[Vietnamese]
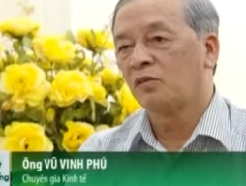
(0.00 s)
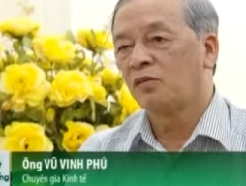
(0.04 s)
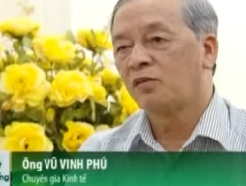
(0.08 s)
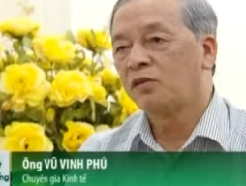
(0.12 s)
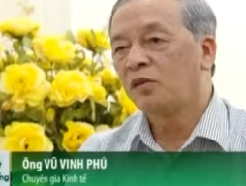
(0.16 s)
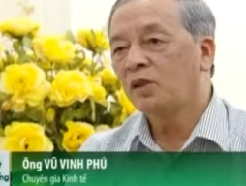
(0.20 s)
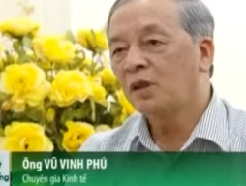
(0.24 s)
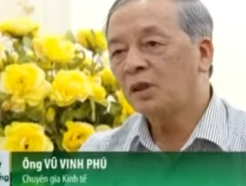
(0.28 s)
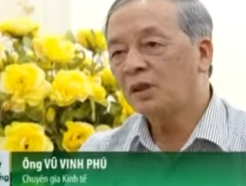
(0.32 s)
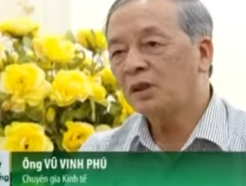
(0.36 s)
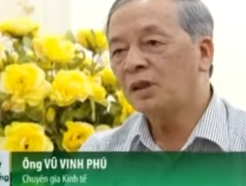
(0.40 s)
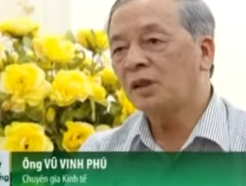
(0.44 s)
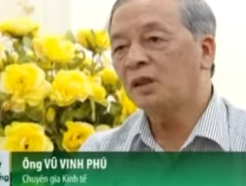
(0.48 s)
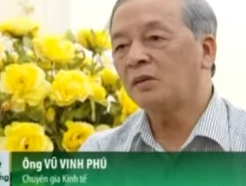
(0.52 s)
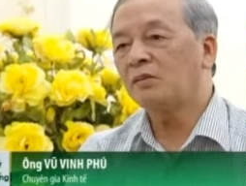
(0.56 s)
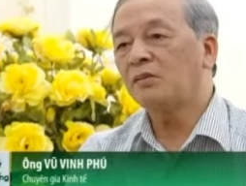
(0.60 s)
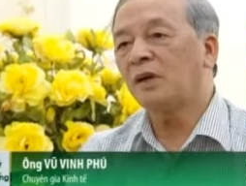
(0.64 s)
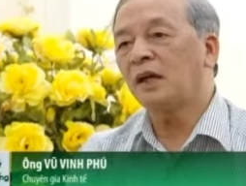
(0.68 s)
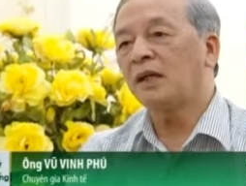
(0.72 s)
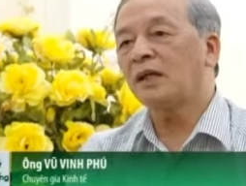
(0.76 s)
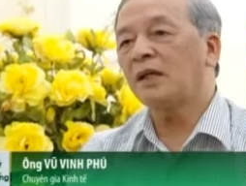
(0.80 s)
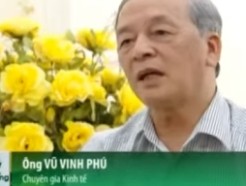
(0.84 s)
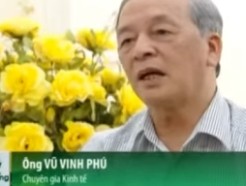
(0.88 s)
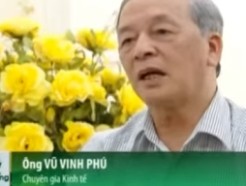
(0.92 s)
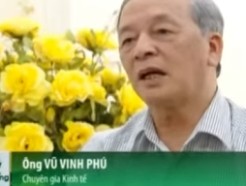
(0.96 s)
Phương thức
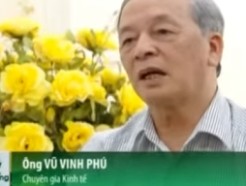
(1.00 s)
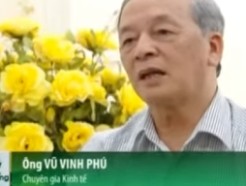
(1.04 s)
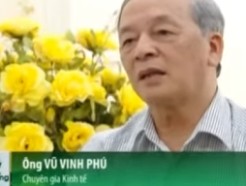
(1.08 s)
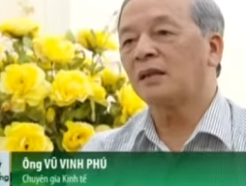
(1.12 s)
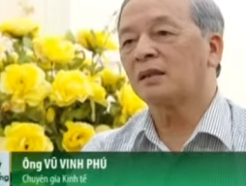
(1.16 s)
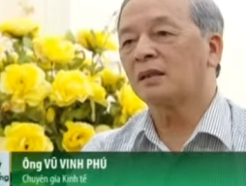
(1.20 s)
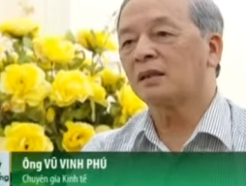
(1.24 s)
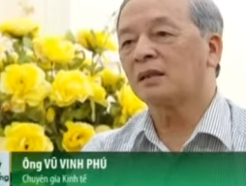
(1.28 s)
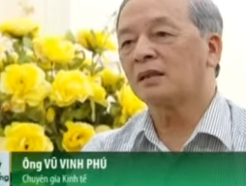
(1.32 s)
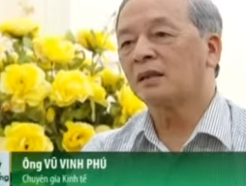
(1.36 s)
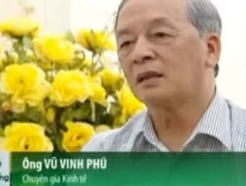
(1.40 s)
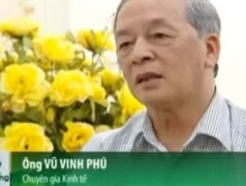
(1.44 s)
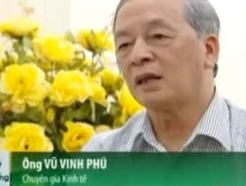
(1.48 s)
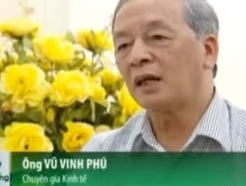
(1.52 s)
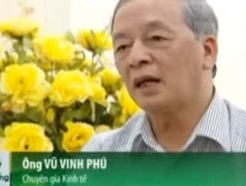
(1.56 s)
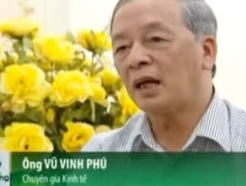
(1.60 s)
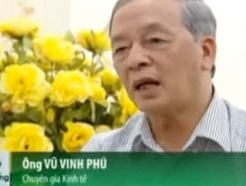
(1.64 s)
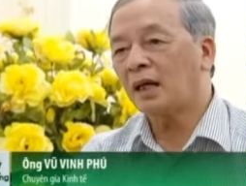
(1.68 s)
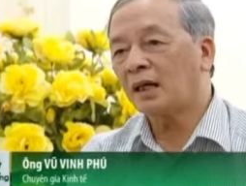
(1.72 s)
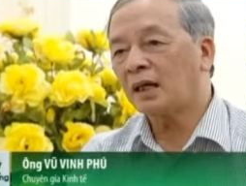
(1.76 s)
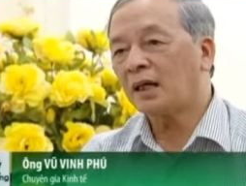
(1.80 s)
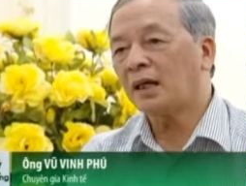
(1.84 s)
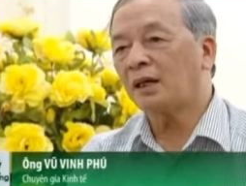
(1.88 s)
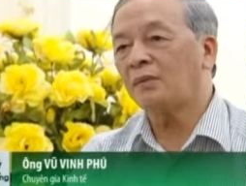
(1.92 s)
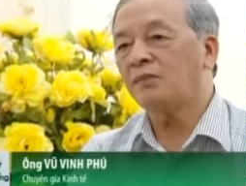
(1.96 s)
bán hàng
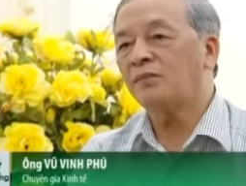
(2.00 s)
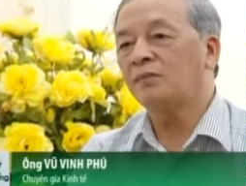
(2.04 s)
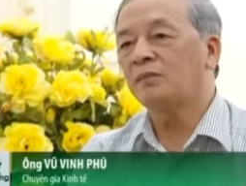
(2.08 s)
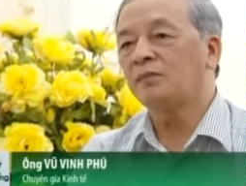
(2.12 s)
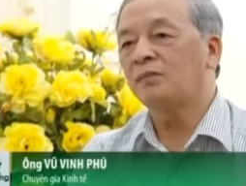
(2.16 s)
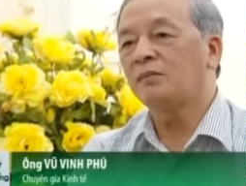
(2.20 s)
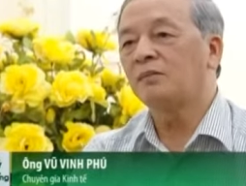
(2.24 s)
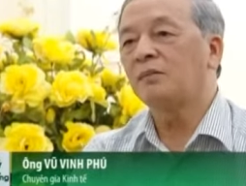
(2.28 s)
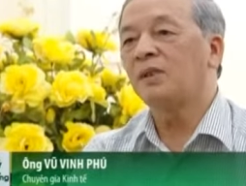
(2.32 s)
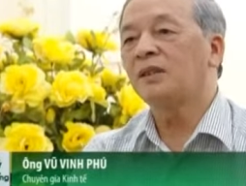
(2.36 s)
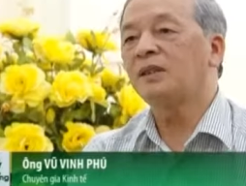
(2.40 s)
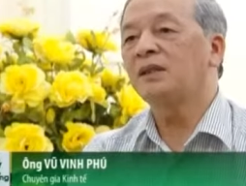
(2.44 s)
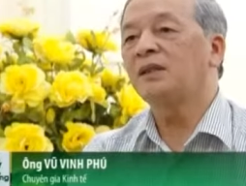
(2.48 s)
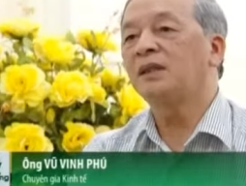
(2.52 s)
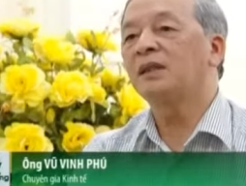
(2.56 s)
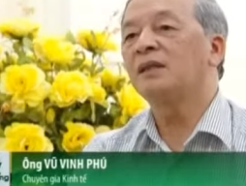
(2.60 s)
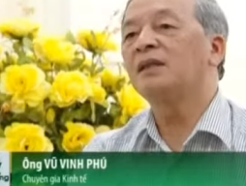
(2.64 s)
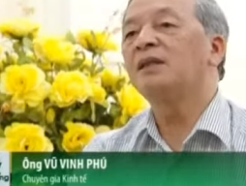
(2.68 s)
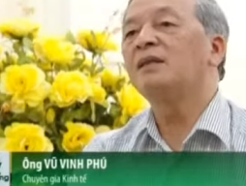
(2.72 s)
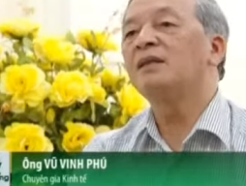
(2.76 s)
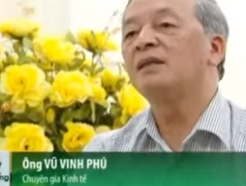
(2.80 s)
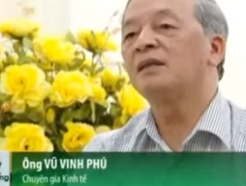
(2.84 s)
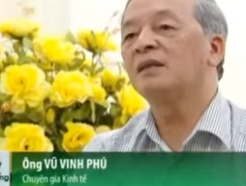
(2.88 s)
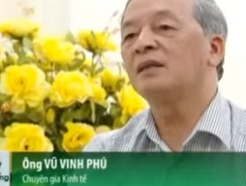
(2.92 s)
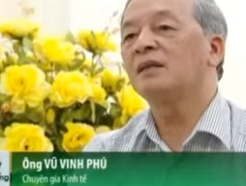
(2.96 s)
đa cấp bất
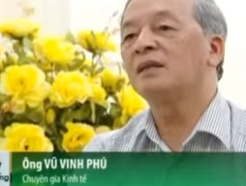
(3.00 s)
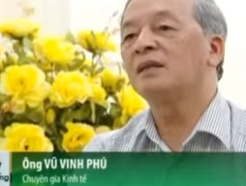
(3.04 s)
chính